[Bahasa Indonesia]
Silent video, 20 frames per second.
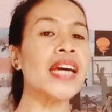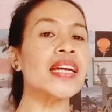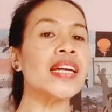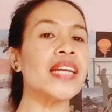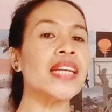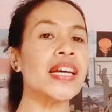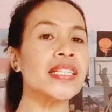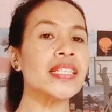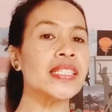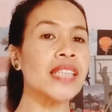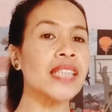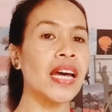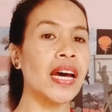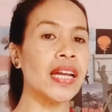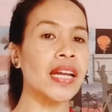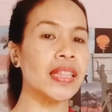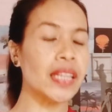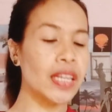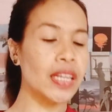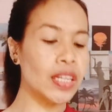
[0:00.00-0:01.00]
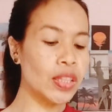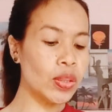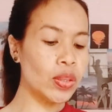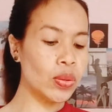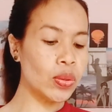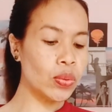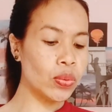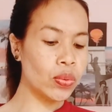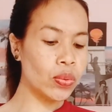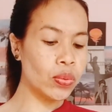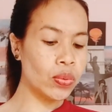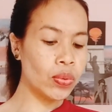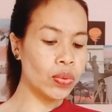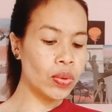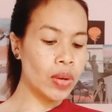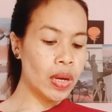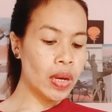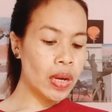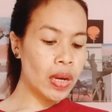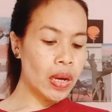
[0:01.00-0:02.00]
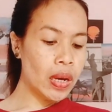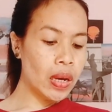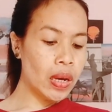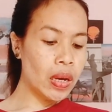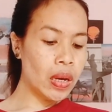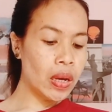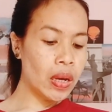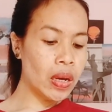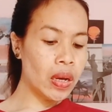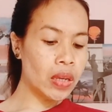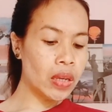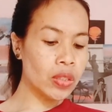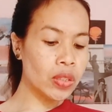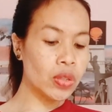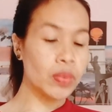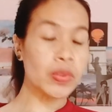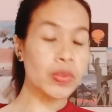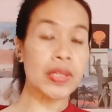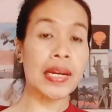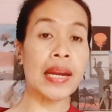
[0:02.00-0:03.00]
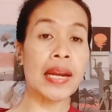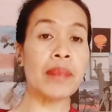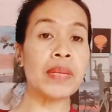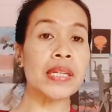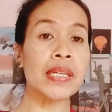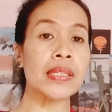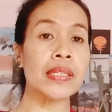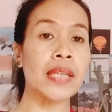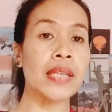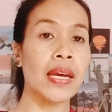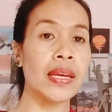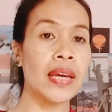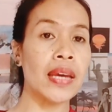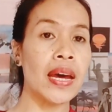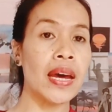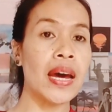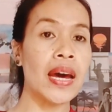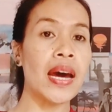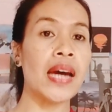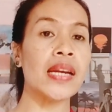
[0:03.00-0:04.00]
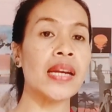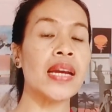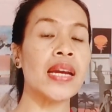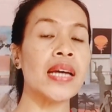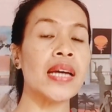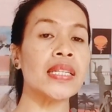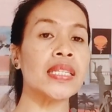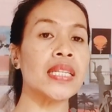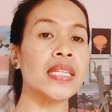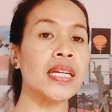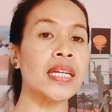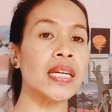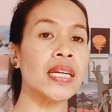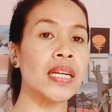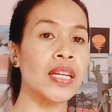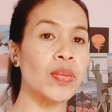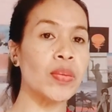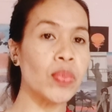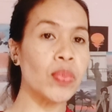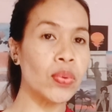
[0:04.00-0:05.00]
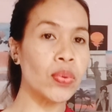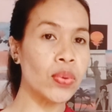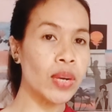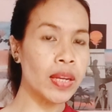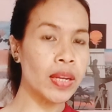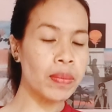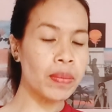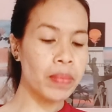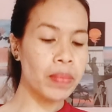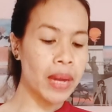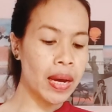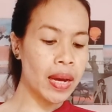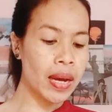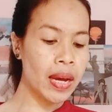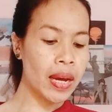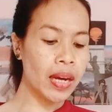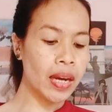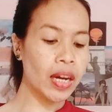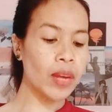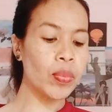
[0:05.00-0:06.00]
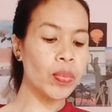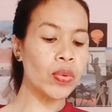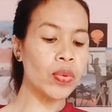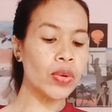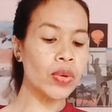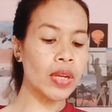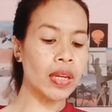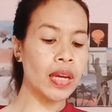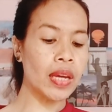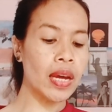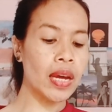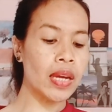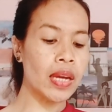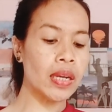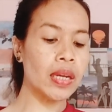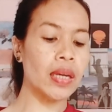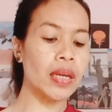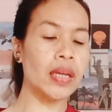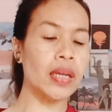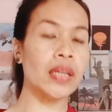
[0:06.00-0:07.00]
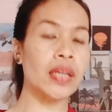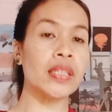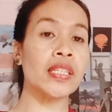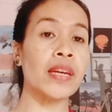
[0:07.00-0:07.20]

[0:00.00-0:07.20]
Dan saat itu uh, subscriber saya ada 1005, kemudian uh,